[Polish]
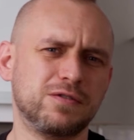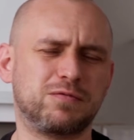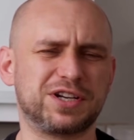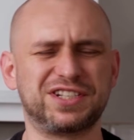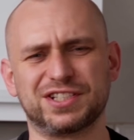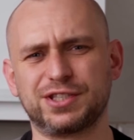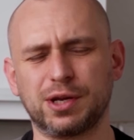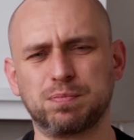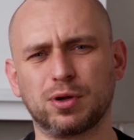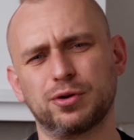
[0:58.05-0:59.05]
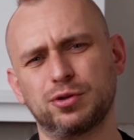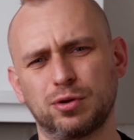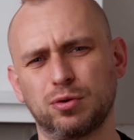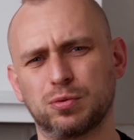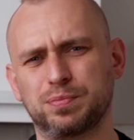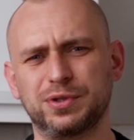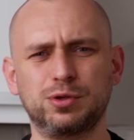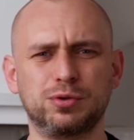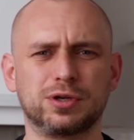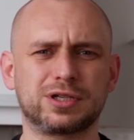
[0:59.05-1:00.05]
właśnie strip loin lub
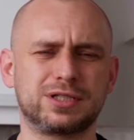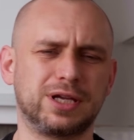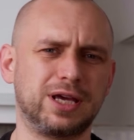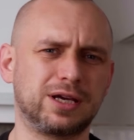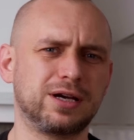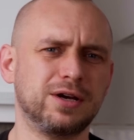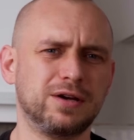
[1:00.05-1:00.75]
New York steak,